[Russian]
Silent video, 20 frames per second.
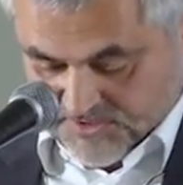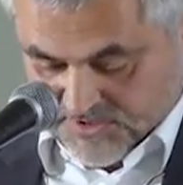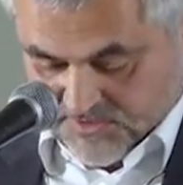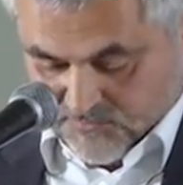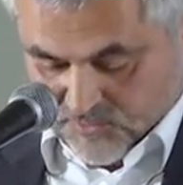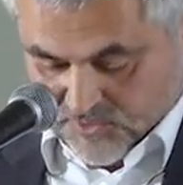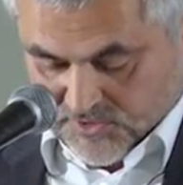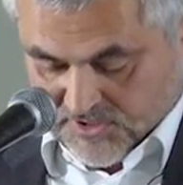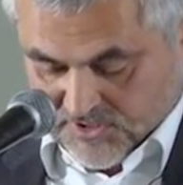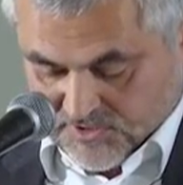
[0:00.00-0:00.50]

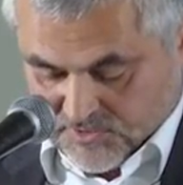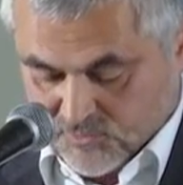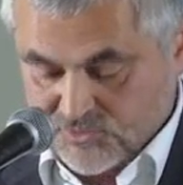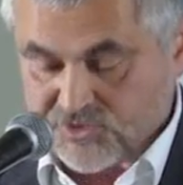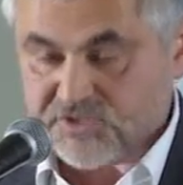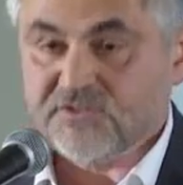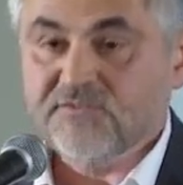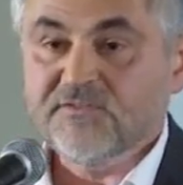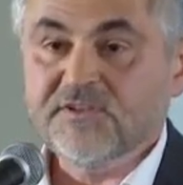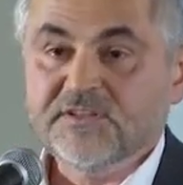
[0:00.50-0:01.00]
Сегодня это
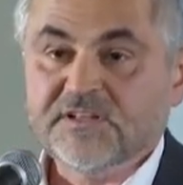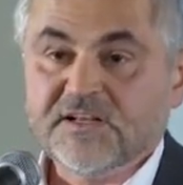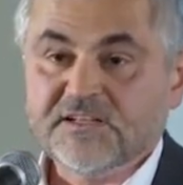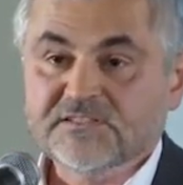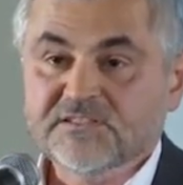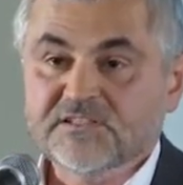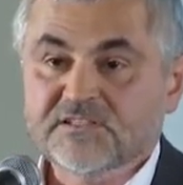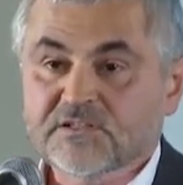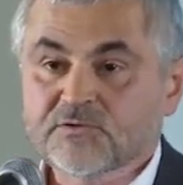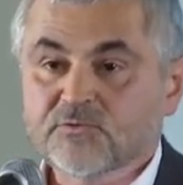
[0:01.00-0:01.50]
уже
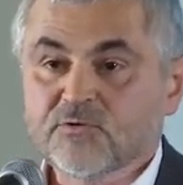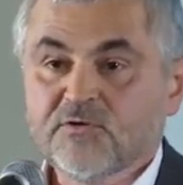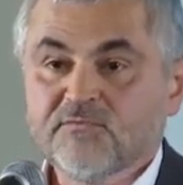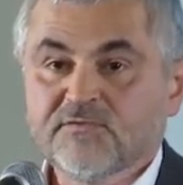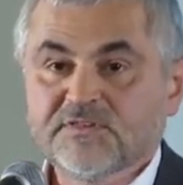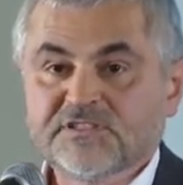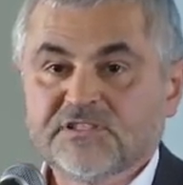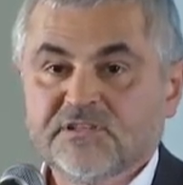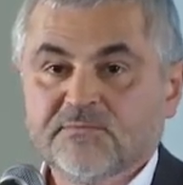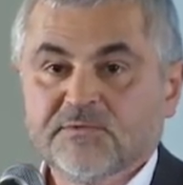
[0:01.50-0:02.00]
12, а то и
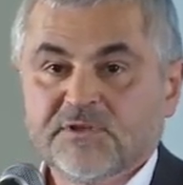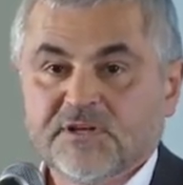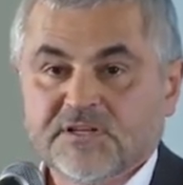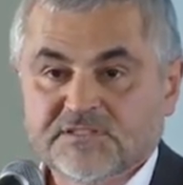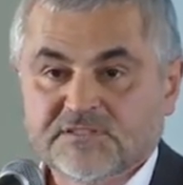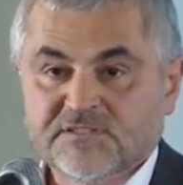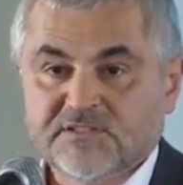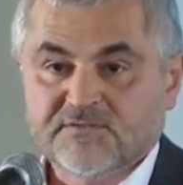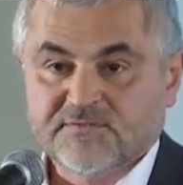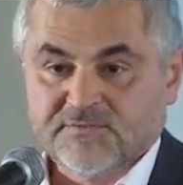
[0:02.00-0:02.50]

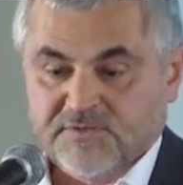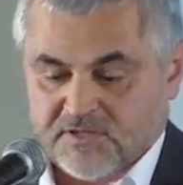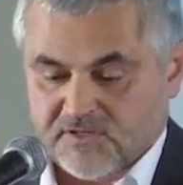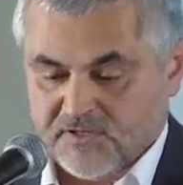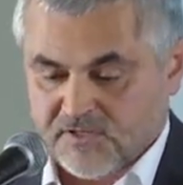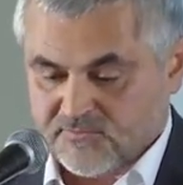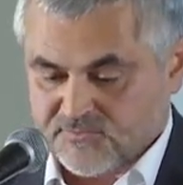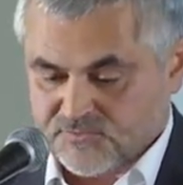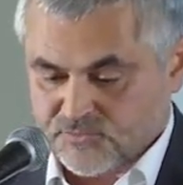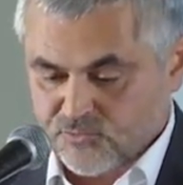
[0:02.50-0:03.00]
18 в
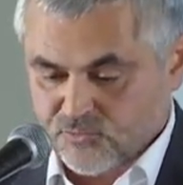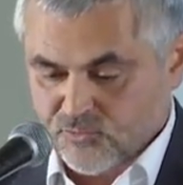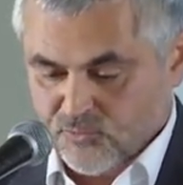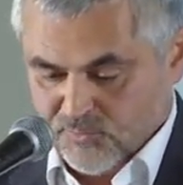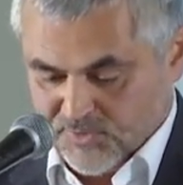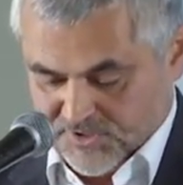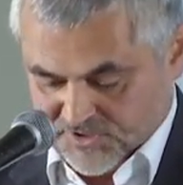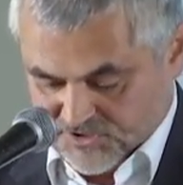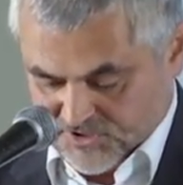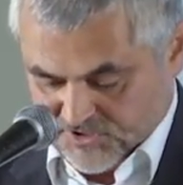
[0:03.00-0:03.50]
таких
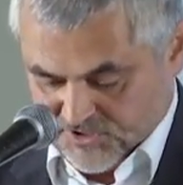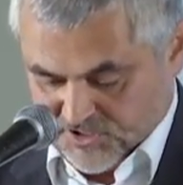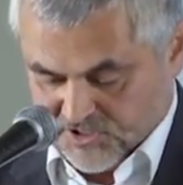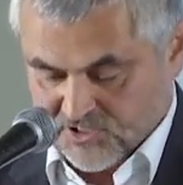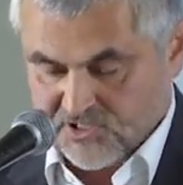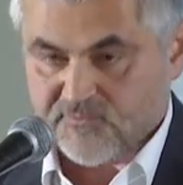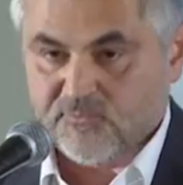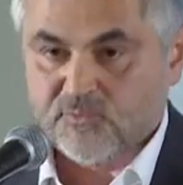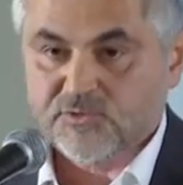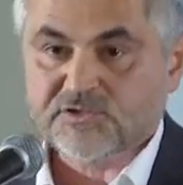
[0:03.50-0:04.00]
сугубо
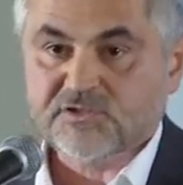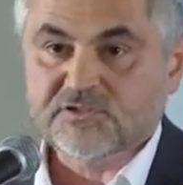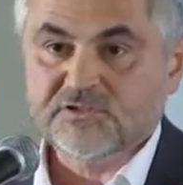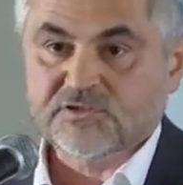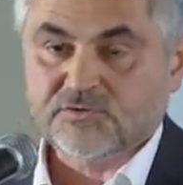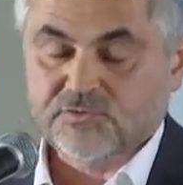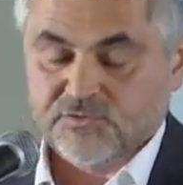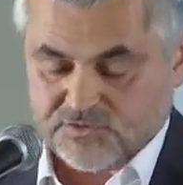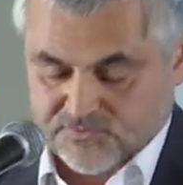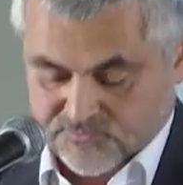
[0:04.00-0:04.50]
инженерных вузах, где
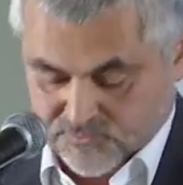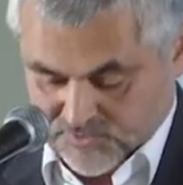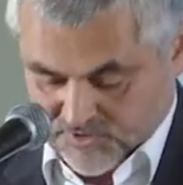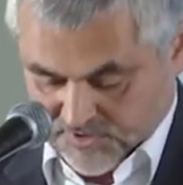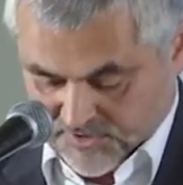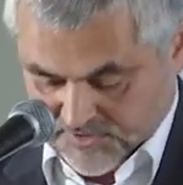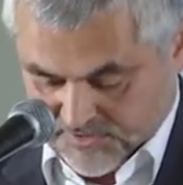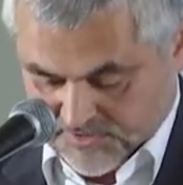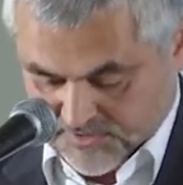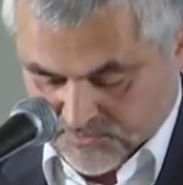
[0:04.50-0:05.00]
существуют
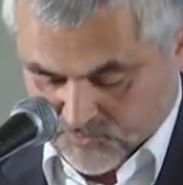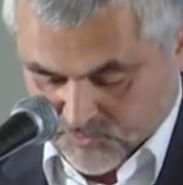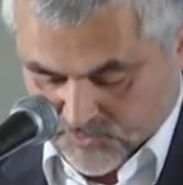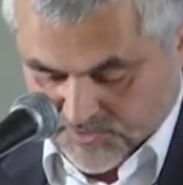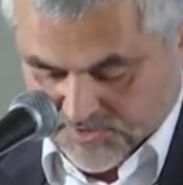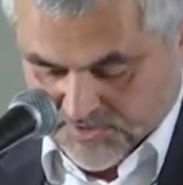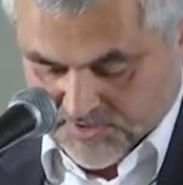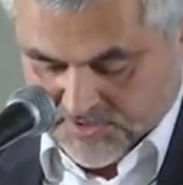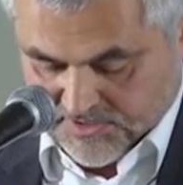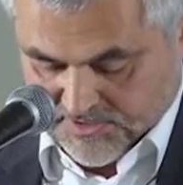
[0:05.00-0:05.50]

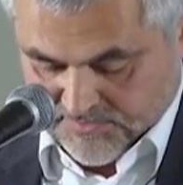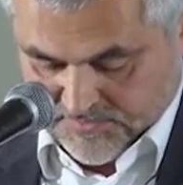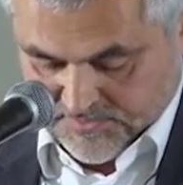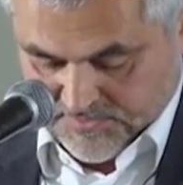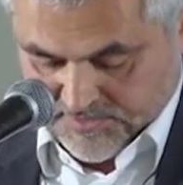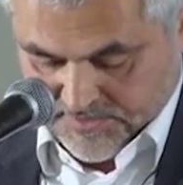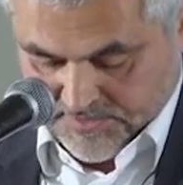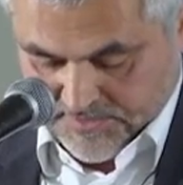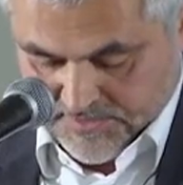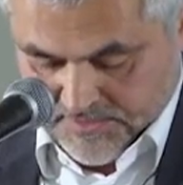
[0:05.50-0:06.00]
архитектурные
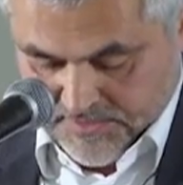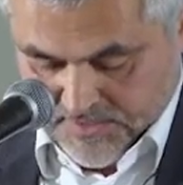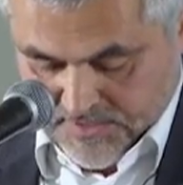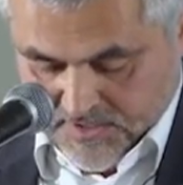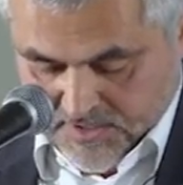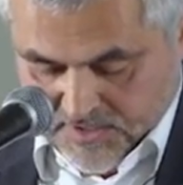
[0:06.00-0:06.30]
кафедры –